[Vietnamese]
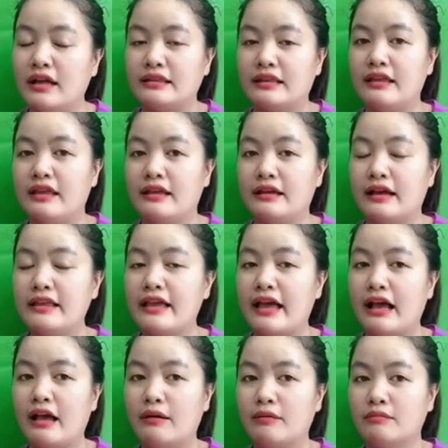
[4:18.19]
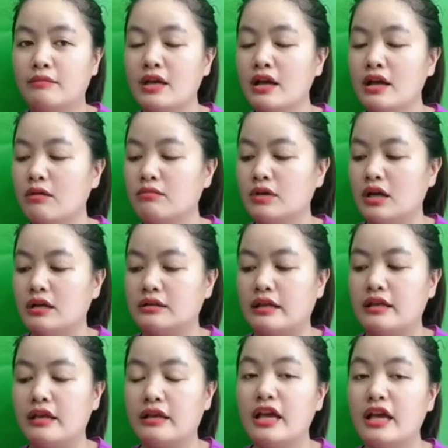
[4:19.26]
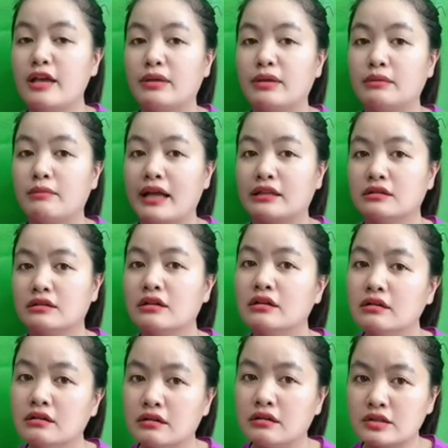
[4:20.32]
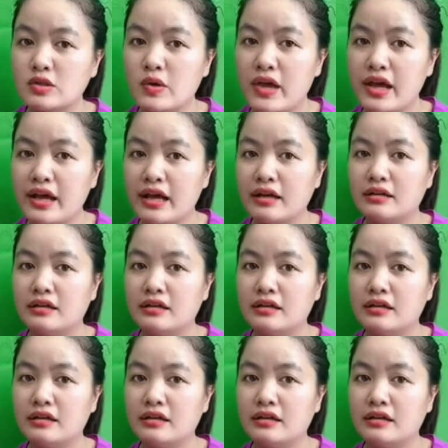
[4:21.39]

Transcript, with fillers: tại vì cả nhà biết không tại vì khi mình mang thường xuyên á